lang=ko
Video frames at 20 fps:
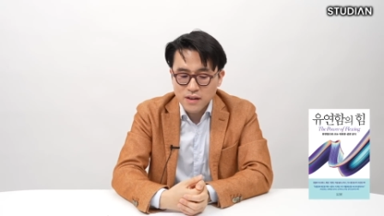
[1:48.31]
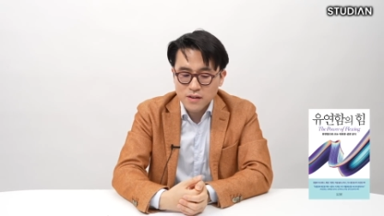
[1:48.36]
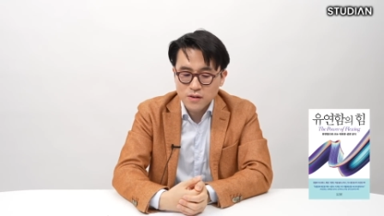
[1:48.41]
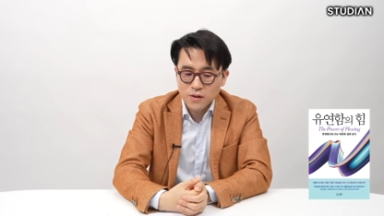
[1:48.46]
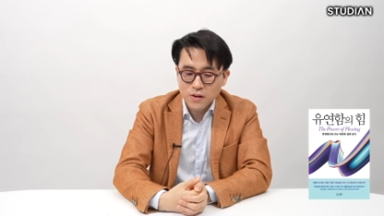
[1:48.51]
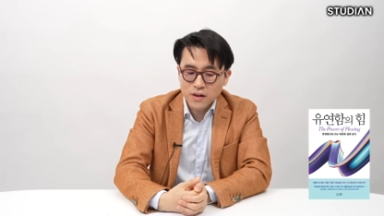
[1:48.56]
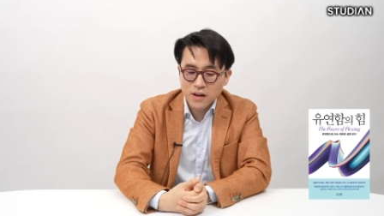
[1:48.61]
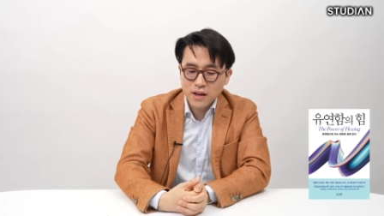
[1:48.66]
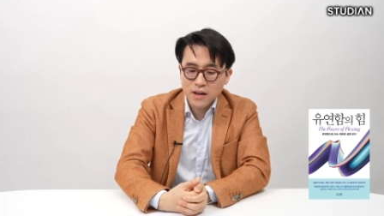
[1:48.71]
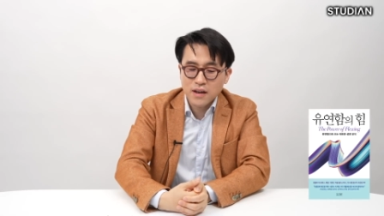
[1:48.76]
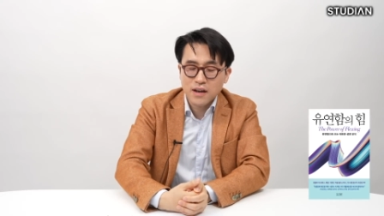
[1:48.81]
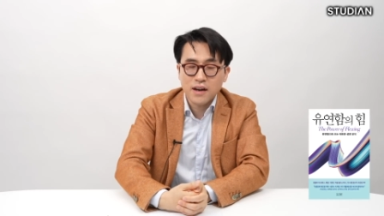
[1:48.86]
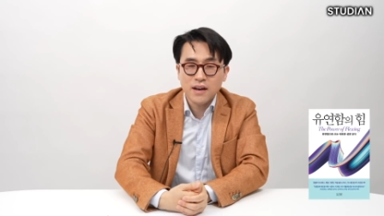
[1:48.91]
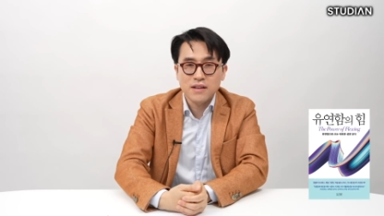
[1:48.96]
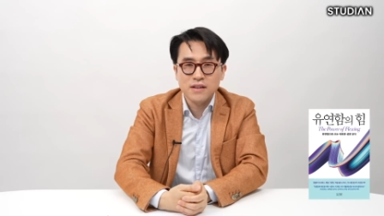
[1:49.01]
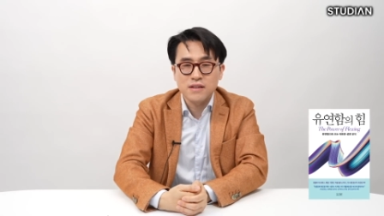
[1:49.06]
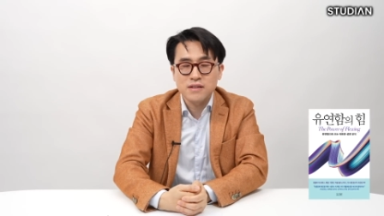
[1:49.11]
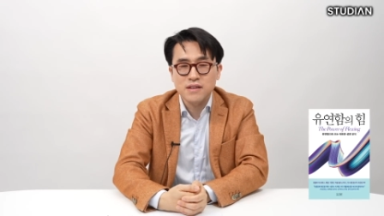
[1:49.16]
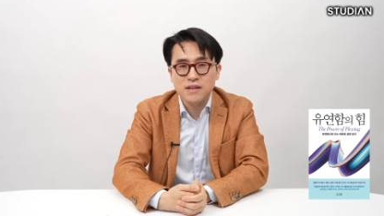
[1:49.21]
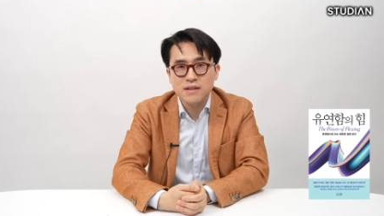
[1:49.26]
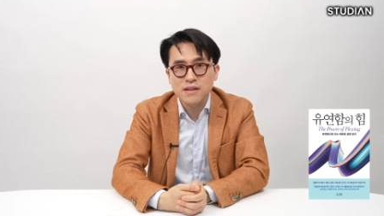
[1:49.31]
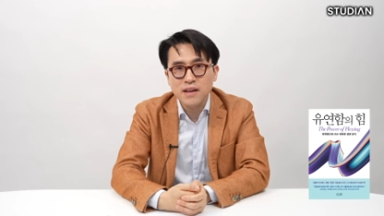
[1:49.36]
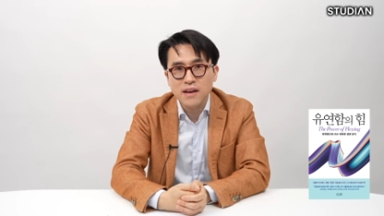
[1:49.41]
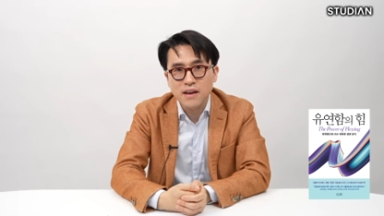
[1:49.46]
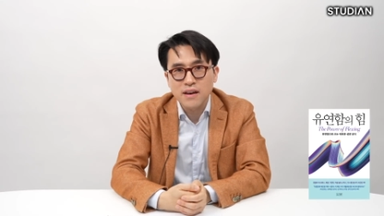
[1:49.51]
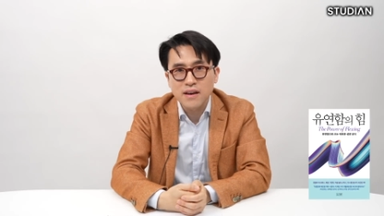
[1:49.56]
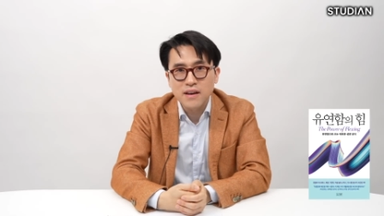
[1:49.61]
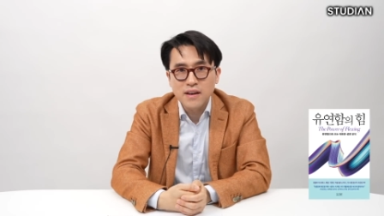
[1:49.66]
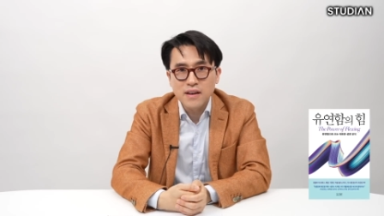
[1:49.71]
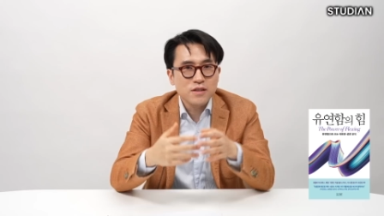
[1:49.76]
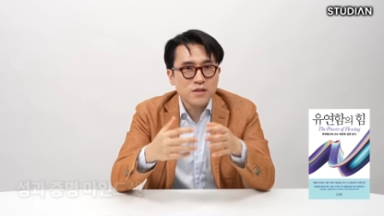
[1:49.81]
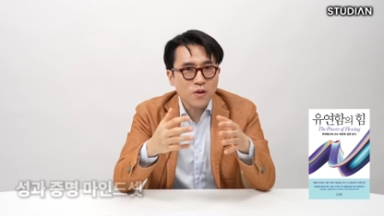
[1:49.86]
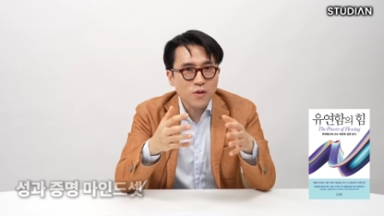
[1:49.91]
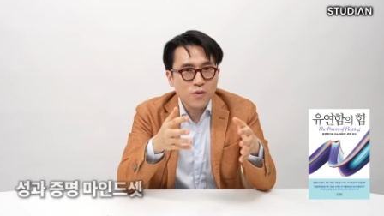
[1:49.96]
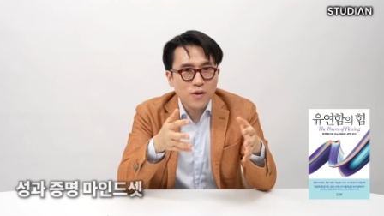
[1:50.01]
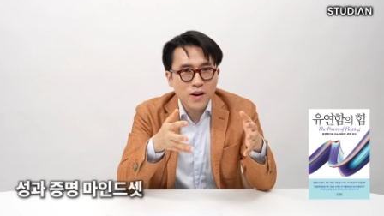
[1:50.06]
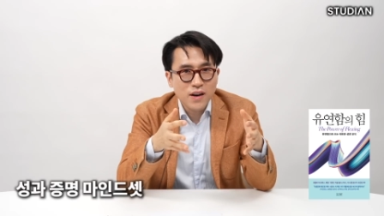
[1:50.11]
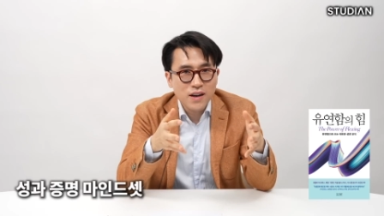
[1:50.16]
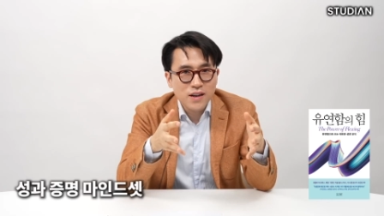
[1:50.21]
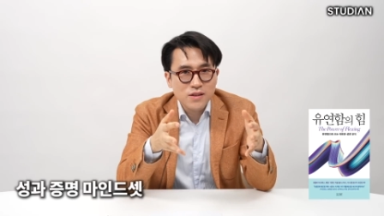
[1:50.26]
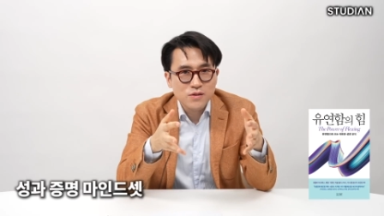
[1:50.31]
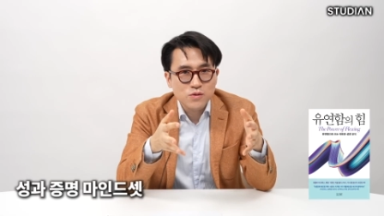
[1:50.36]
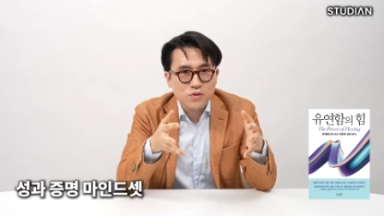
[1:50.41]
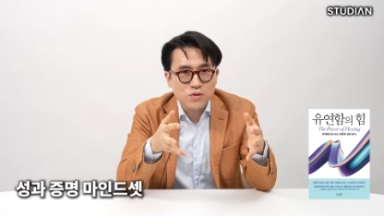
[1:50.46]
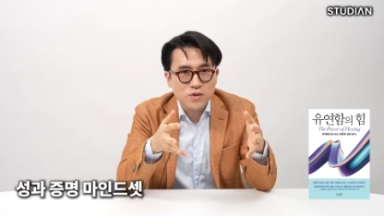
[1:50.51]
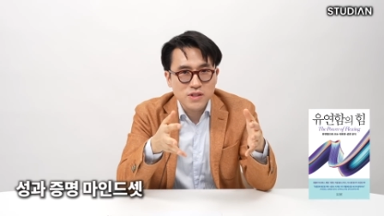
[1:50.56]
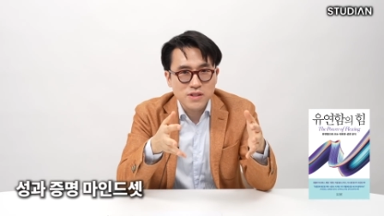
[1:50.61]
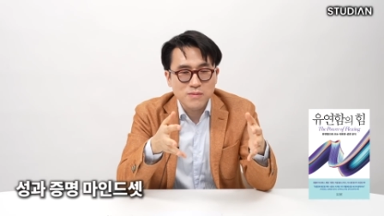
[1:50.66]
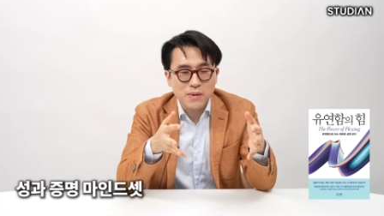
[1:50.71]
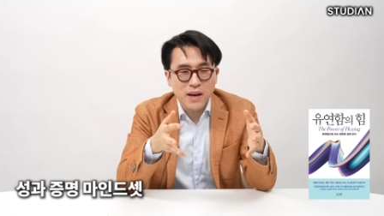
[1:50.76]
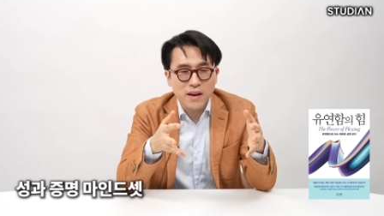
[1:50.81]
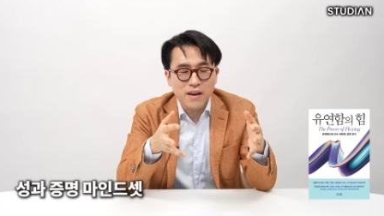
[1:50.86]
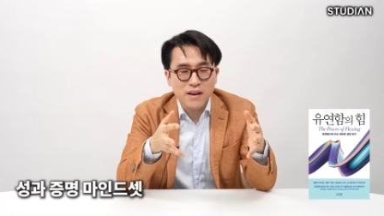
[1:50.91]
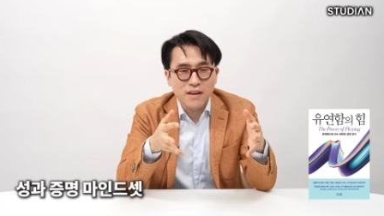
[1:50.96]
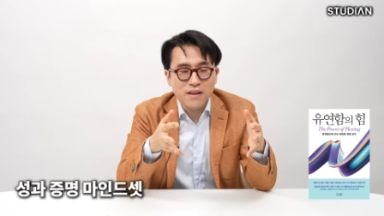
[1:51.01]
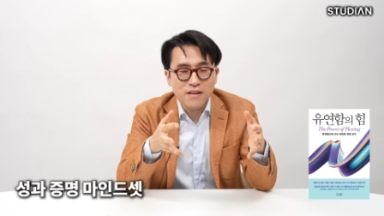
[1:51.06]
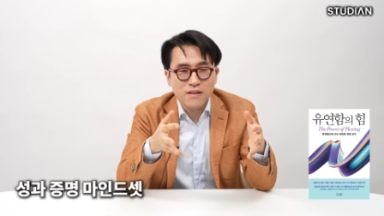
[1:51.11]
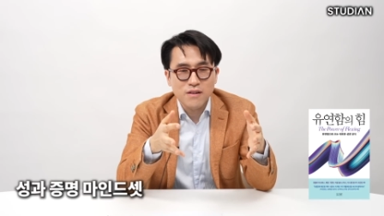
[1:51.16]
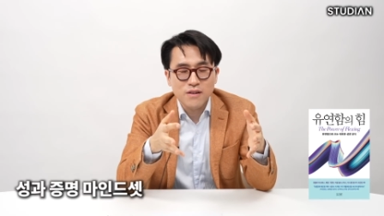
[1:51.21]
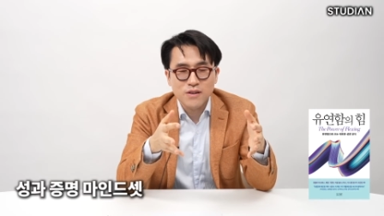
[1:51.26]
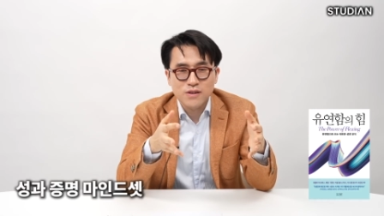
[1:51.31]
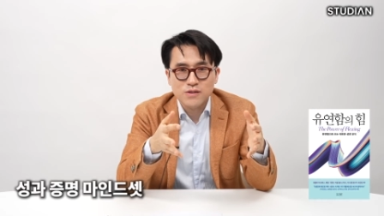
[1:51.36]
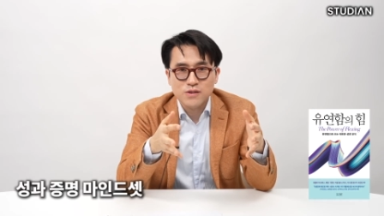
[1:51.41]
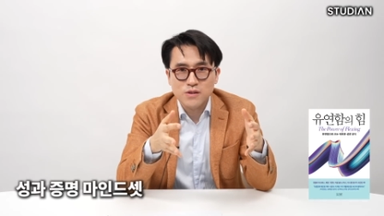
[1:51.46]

그렇게 가야 될 텐데 성과 중심에 어,